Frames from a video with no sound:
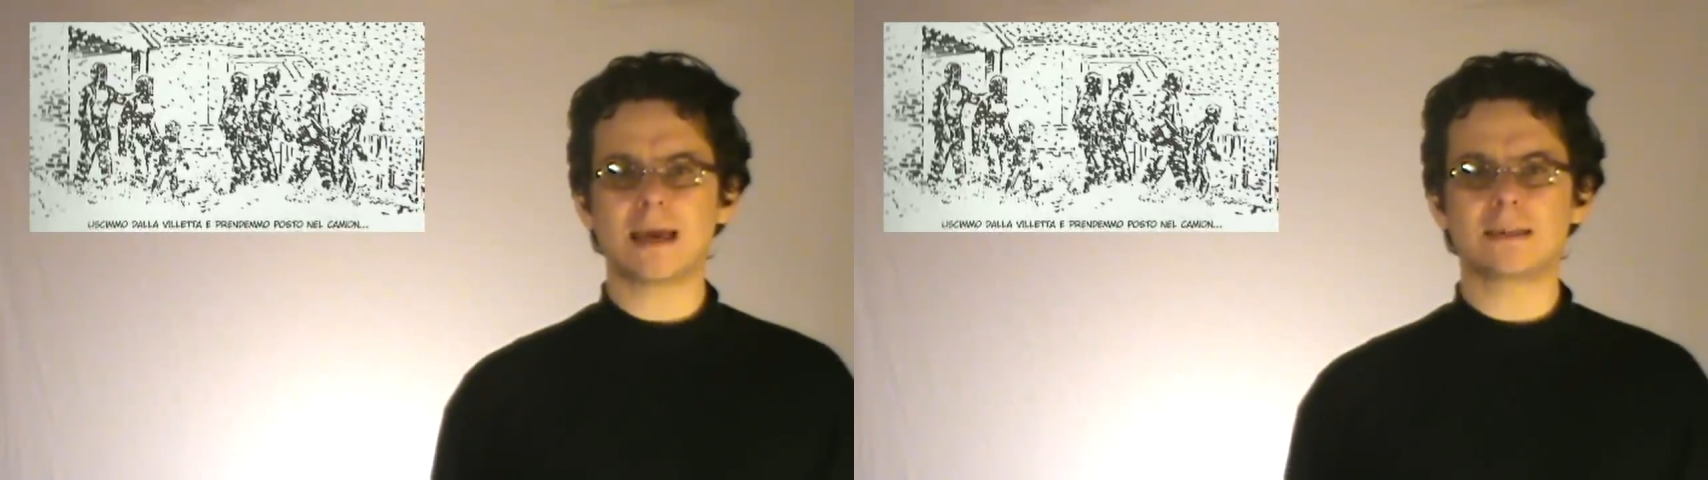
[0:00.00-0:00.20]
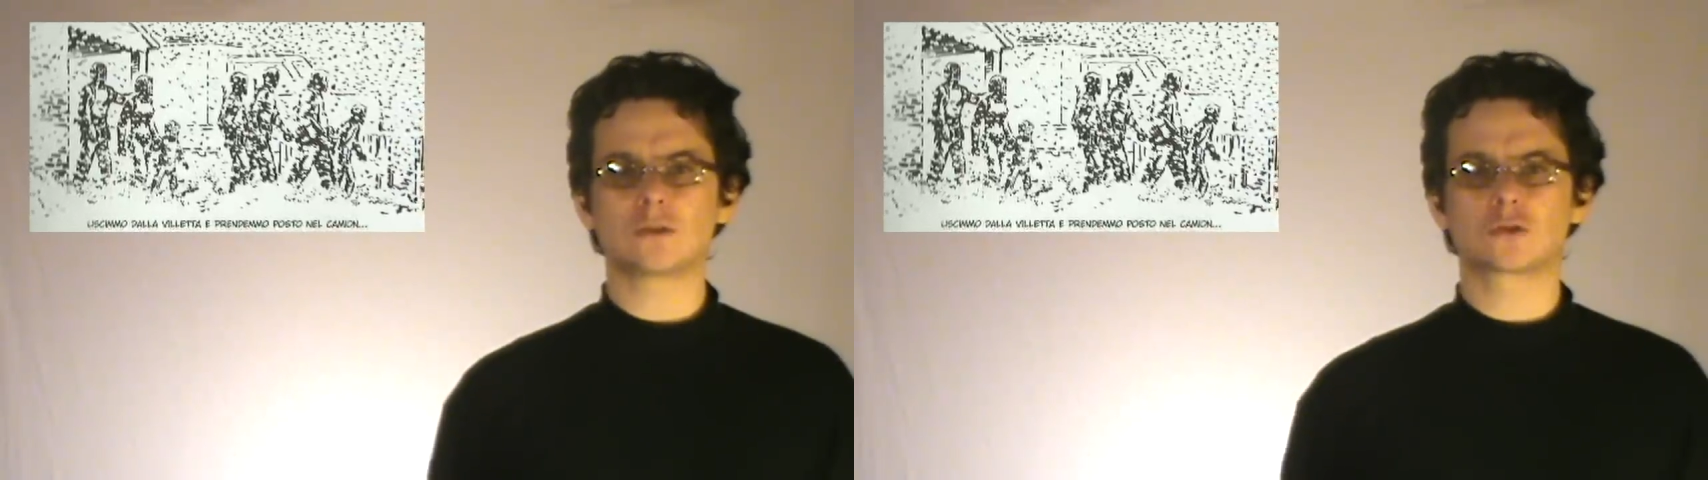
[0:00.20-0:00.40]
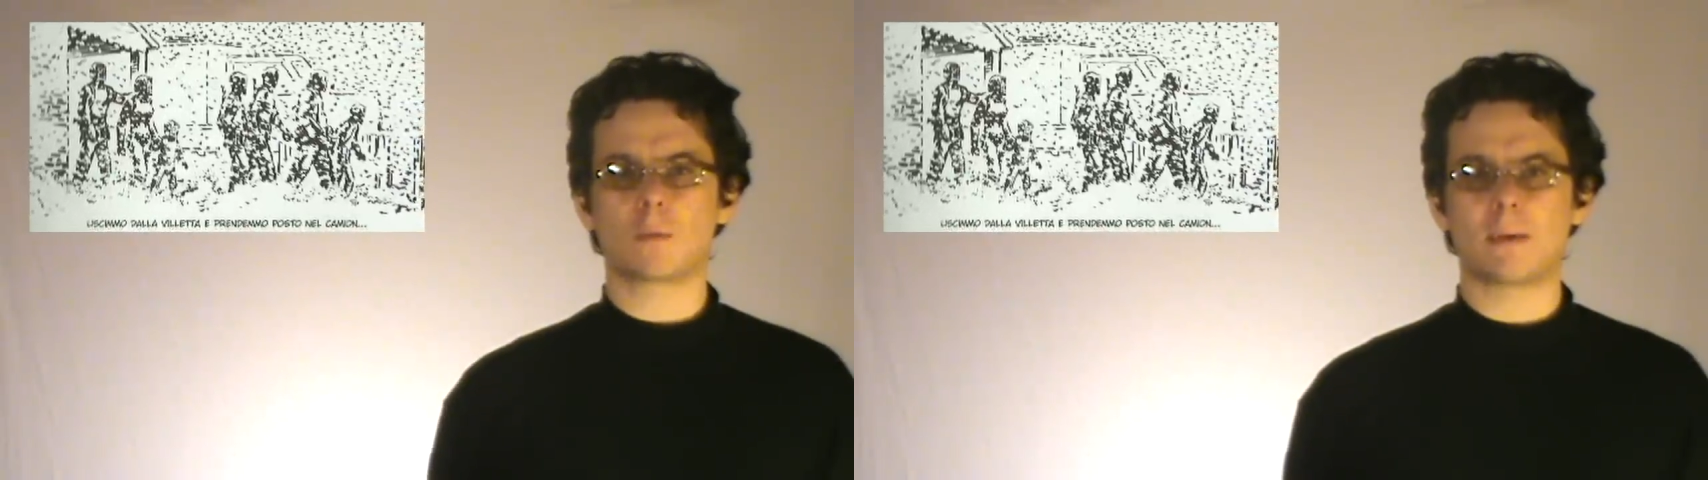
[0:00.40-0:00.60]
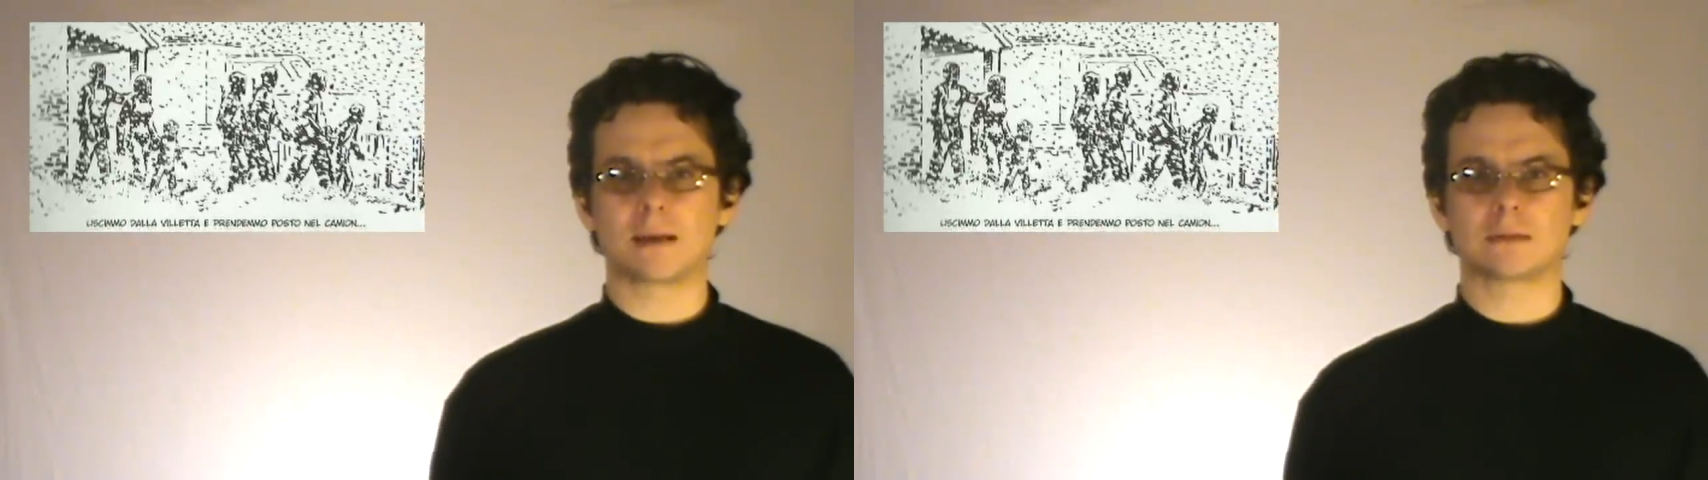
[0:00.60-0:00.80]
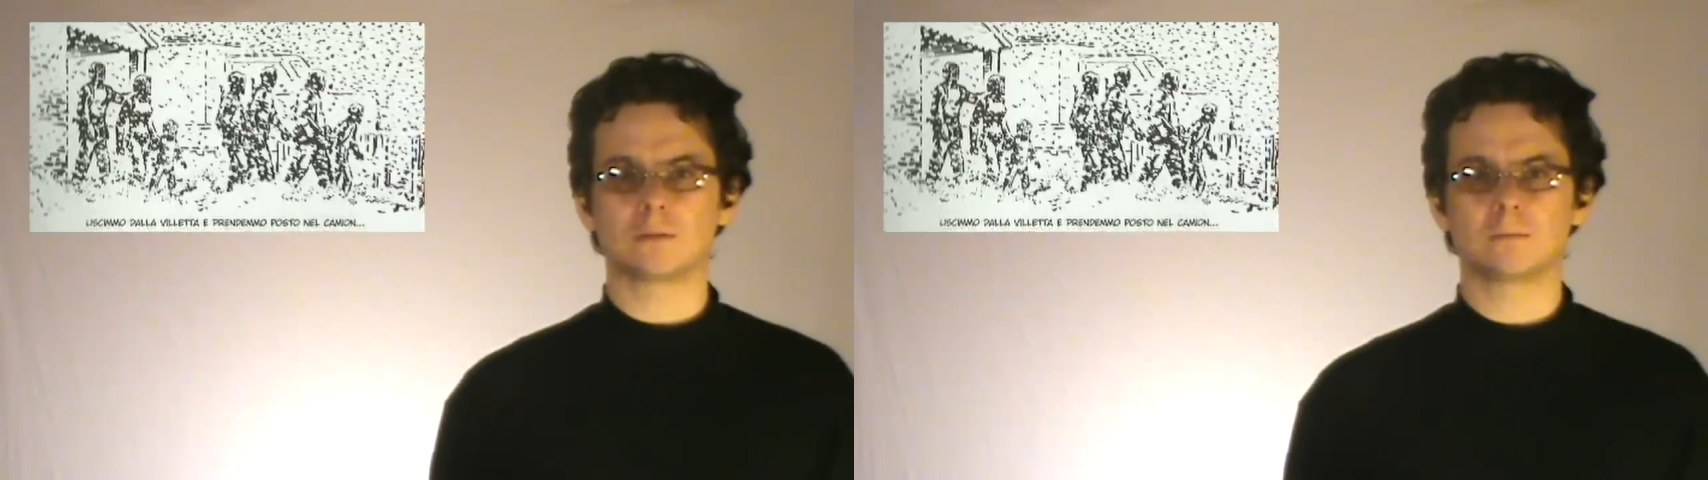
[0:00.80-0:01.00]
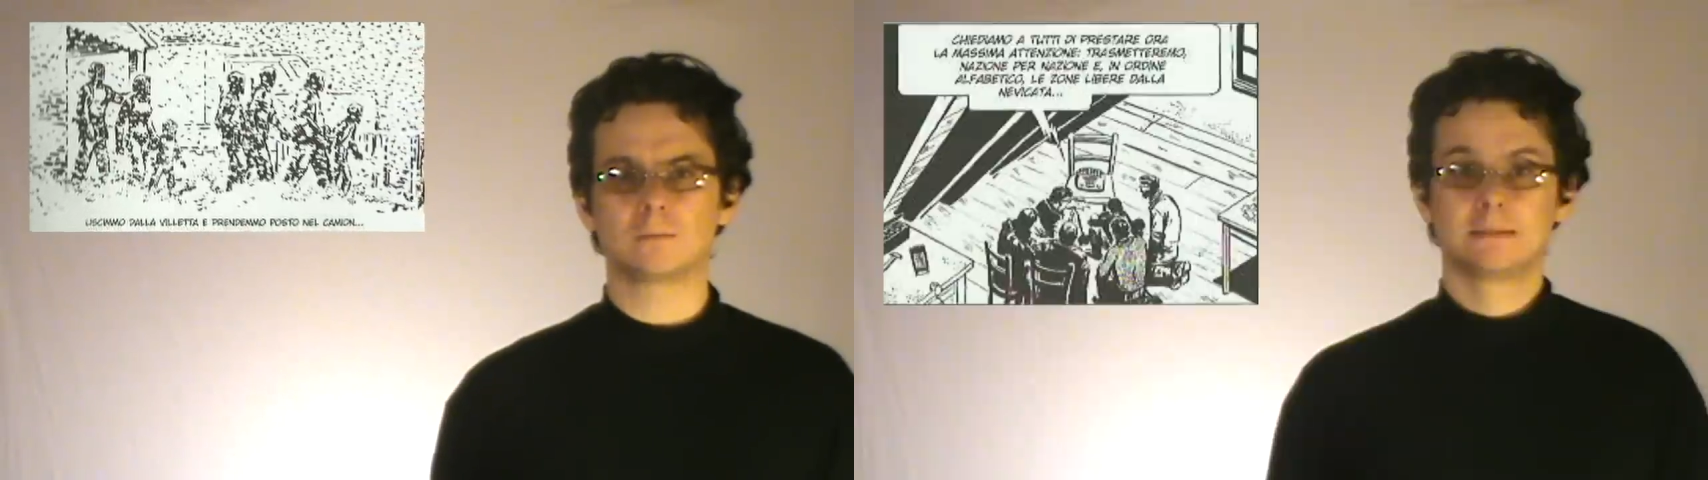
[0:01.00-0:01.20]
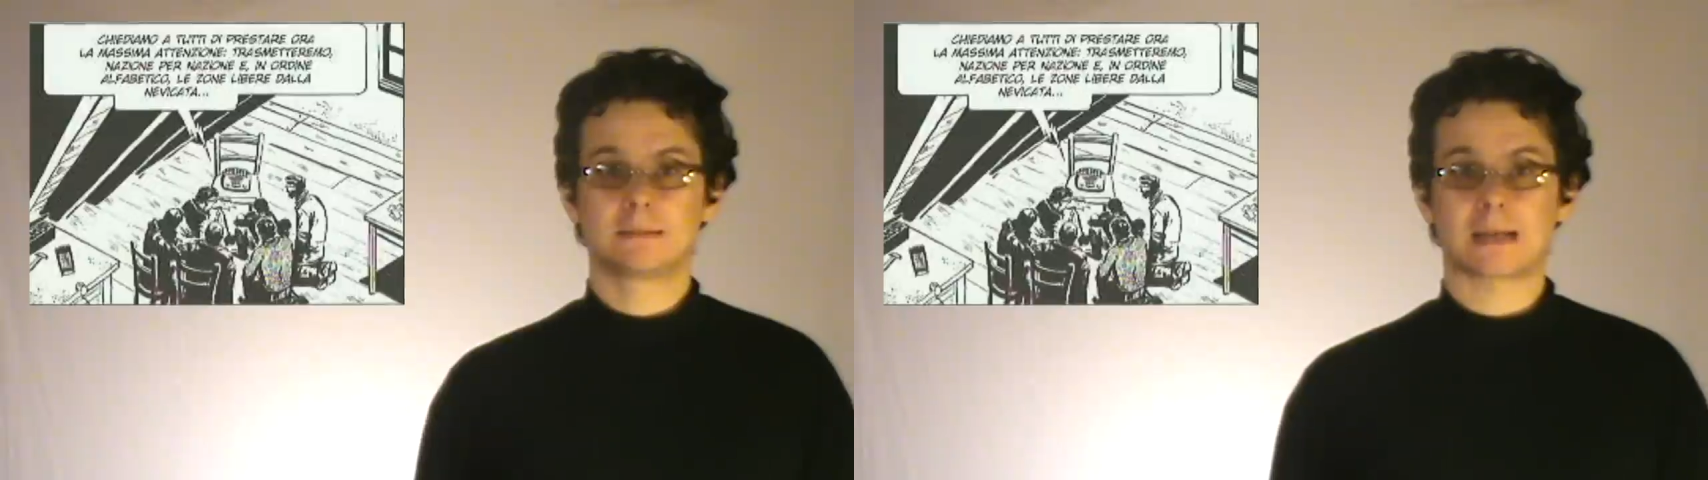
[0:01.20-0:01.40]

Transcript: che hanno scoperto.